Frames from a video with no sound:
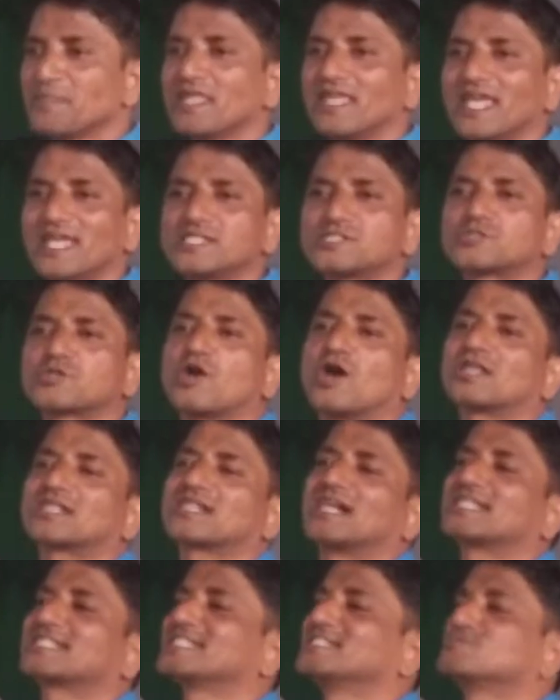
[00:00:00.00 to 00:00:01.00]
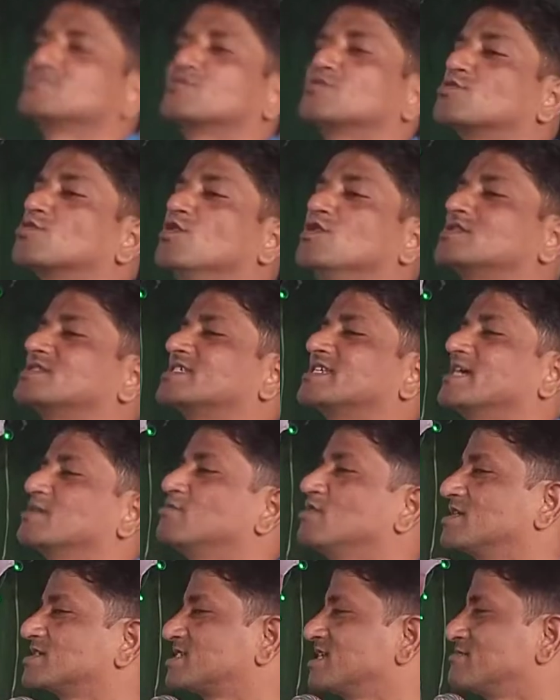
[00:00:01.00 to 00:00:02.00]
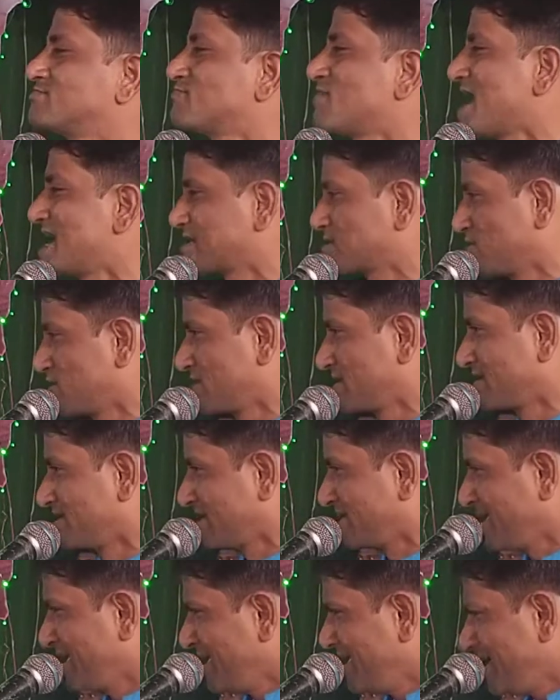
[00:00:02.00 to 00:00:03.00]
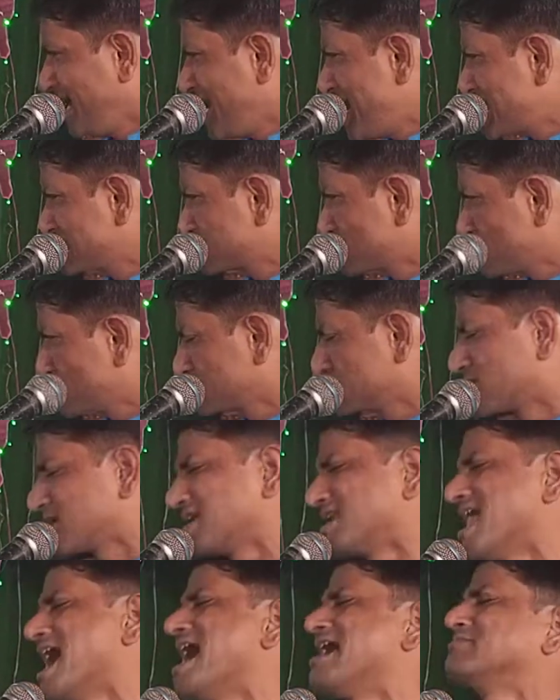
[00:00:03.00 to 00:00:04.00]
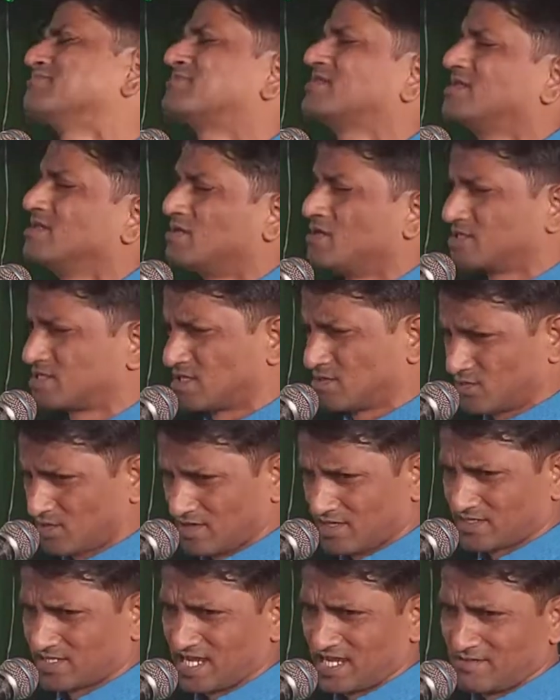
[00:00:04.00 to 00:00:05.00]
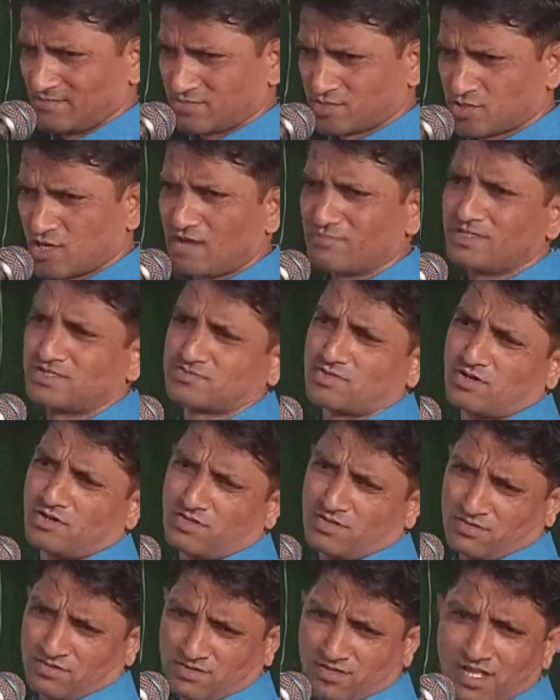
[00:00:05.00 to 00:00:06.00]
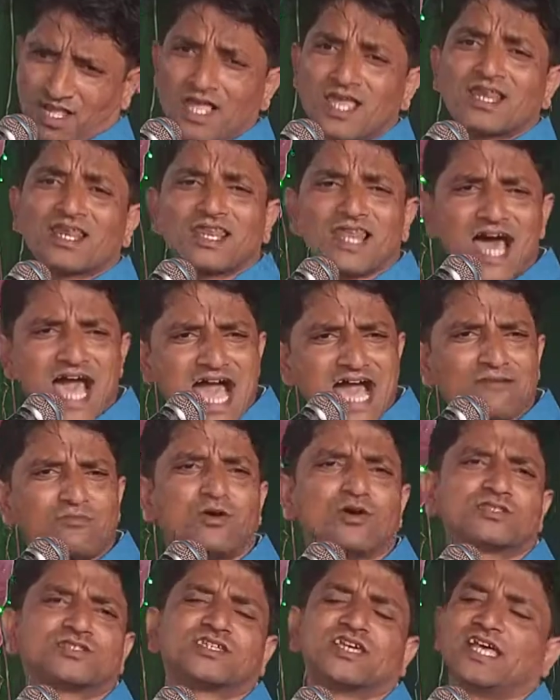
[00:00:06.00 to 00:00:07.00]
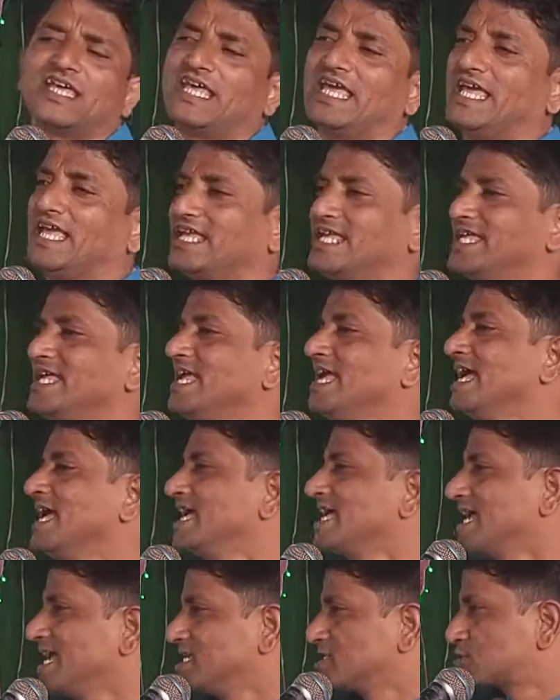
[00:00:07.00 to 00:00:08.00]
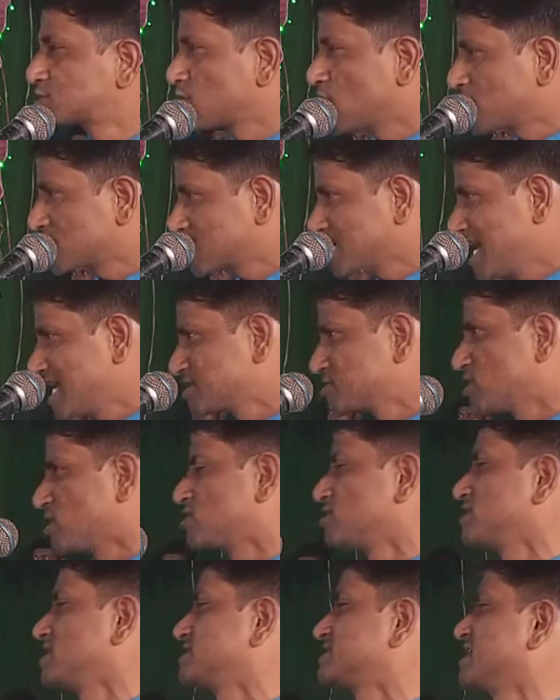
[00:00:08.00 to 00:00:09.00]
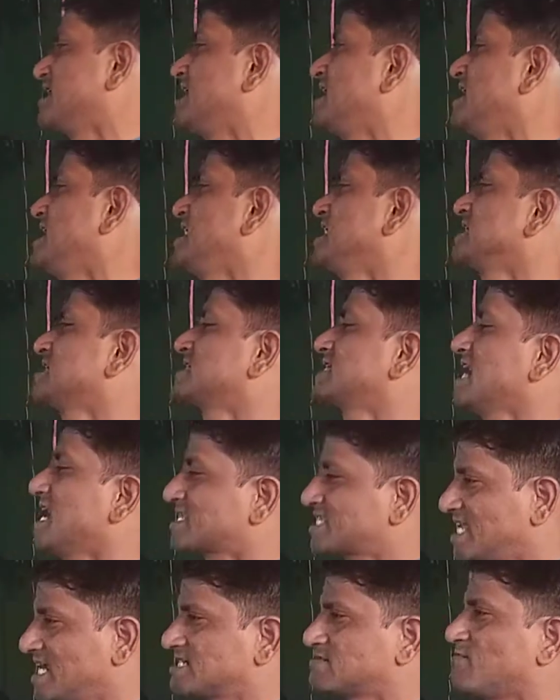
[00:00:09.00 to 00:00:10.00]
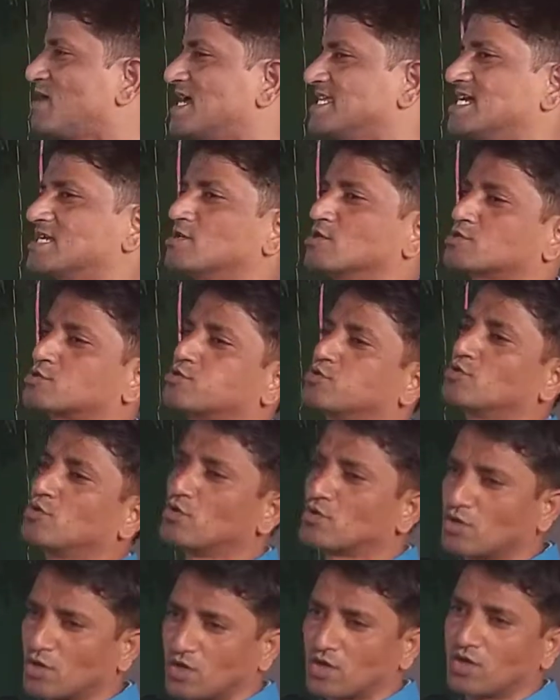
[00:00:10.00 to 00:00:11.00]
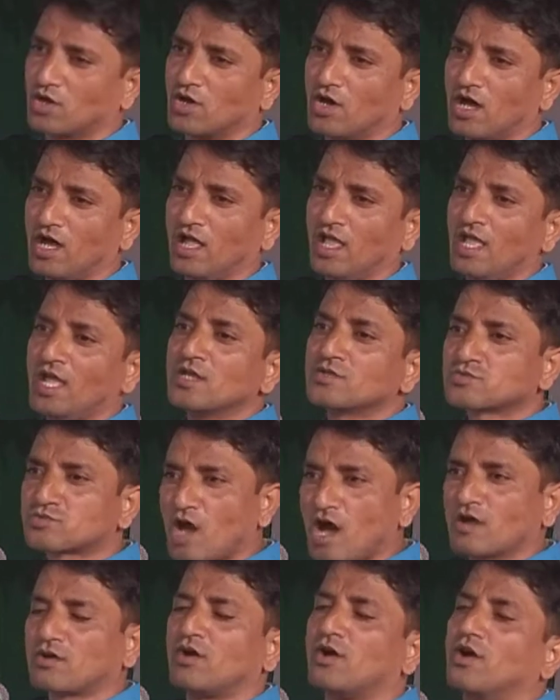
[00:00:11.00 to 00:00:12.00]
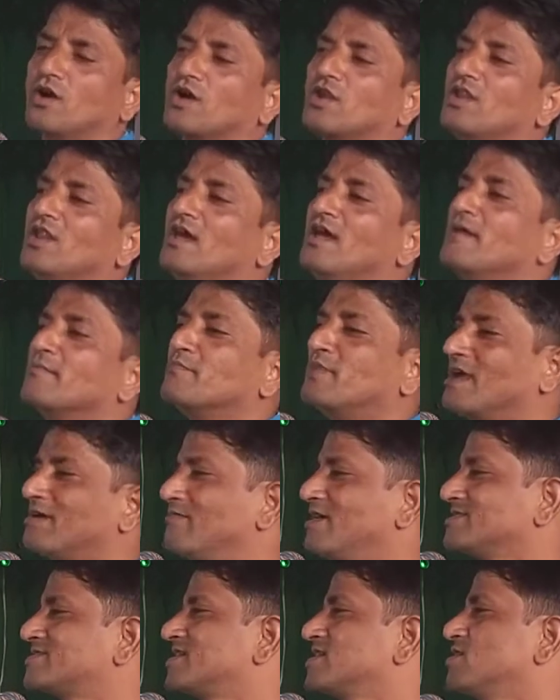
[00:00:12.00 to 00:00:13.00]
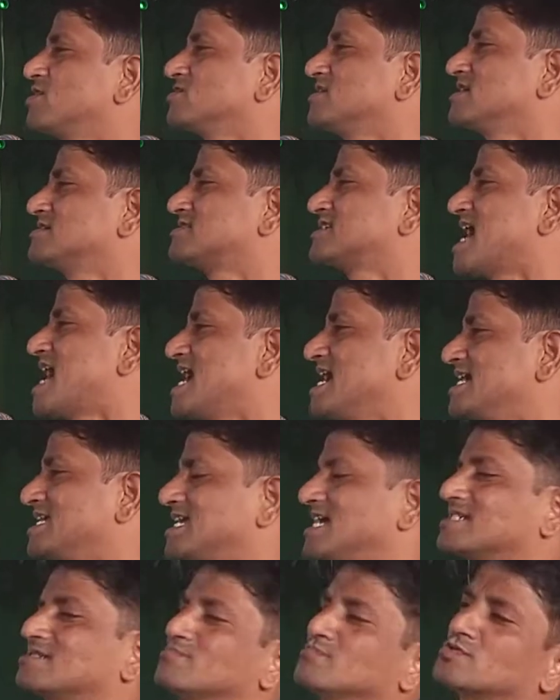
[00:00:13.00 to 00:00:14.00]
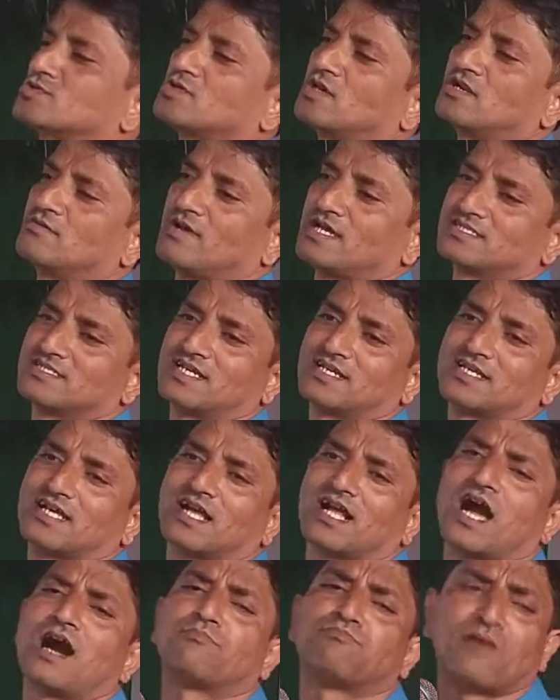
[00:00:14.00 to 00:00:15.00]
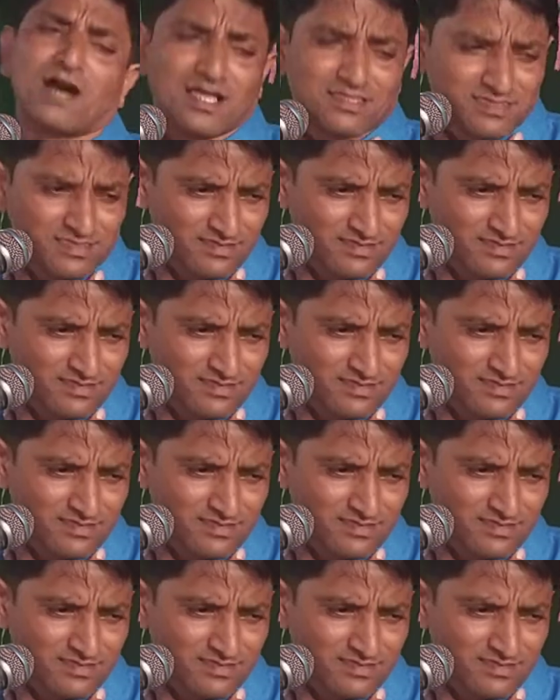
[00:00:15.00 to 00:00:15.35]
এই সরকার কিন্তু রুলস রেগুলেশন পার করেনি এই আন্দোলন করে লাভ কি হয়েছে উকিল সাহেব সবই তো হইল লাভ হচ্ছে এই এই সরকার যখন এটা ক্যাসেট বাজানো শুরু করলো তখন ভেবেছিল যে ডাইরেক্ট মুসলমানদেরকে ঘাপাত